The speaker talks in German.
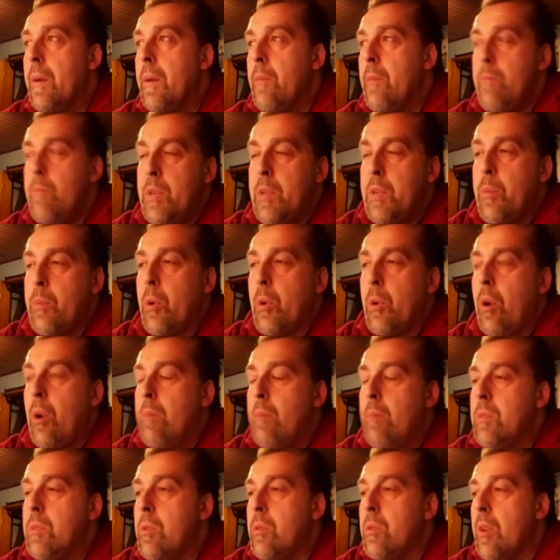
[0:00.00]

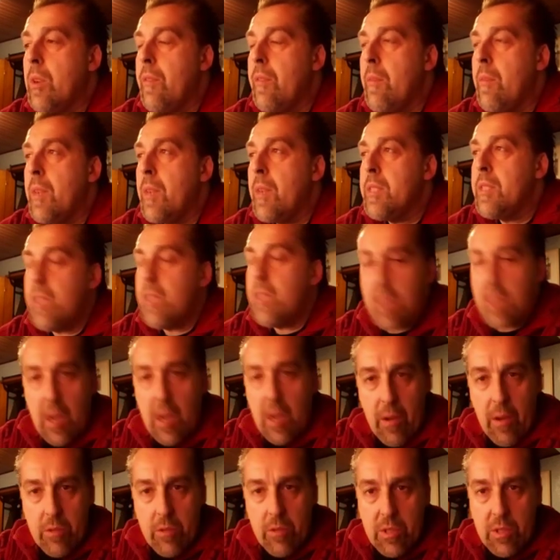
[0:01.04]
mitbekommt oder wenn man sich da
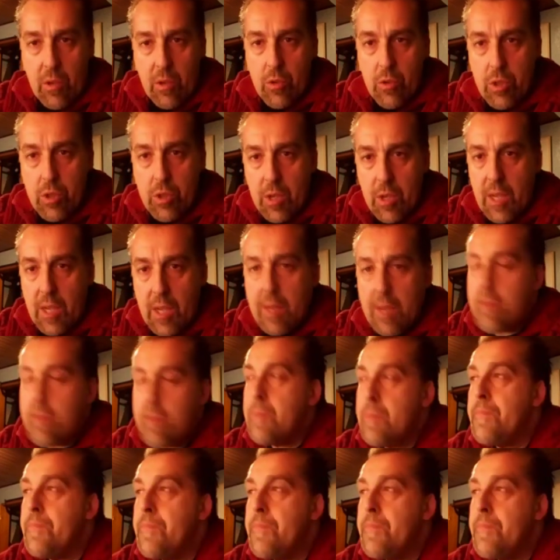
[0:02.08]
austauschen kann.